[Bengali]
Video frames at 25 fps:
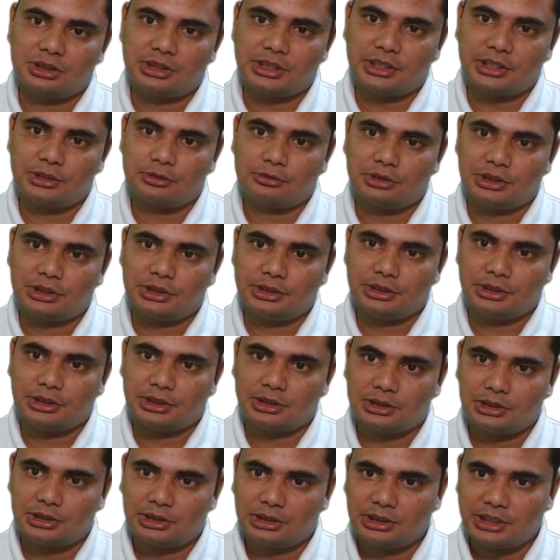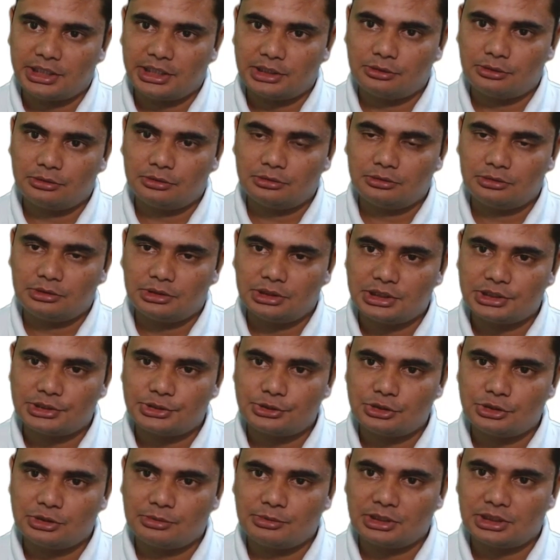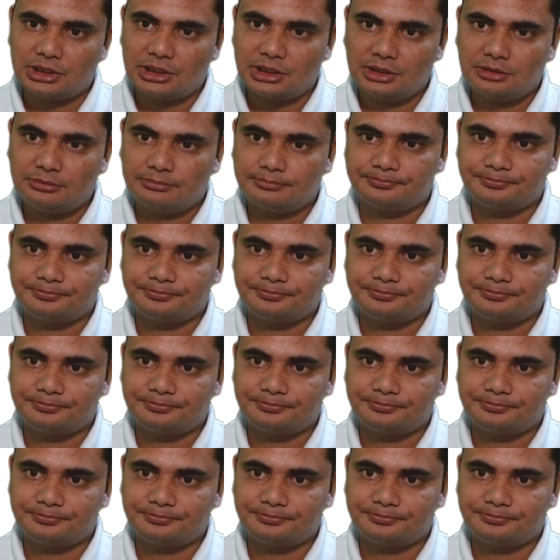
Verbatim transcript: তেরো নাকি তেরো রেশিও আমাকে